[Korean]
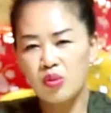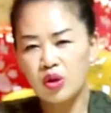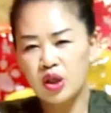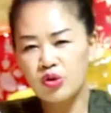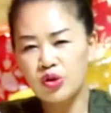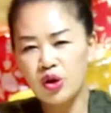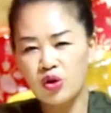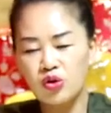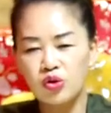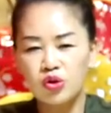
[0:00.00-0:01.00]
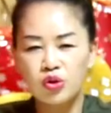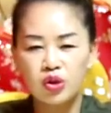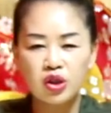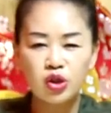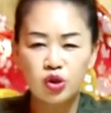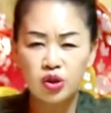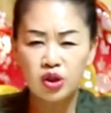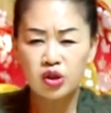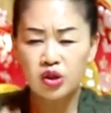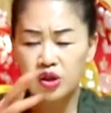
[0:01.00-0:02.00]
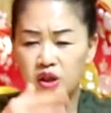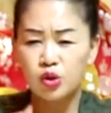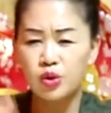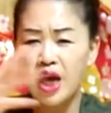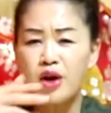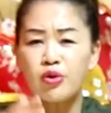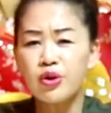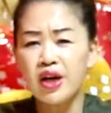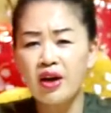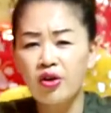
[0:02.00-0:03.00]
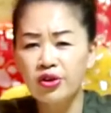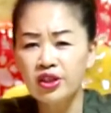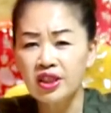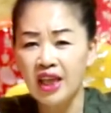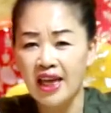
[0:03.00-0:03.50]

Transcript: 뭐 기운이 없고 그 이 조상으로 인한 거는